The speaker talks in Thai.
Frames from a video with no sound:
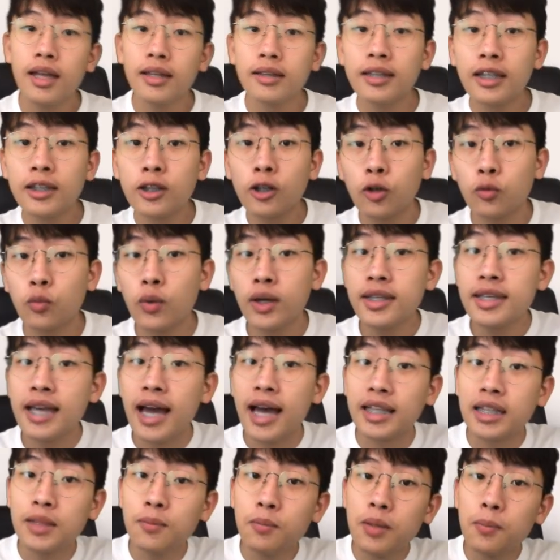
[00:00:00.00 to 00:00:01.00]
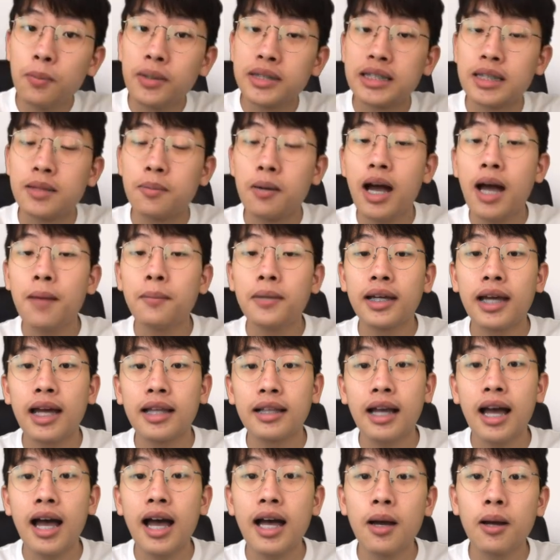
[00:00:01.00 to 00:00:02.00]
แน่นอนว่ายาที่มีประสิทธิภาพในการ
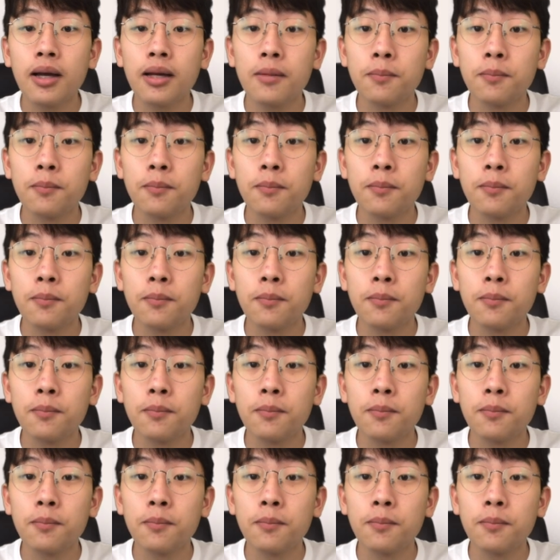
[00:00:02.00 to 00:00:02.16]
ฆ่า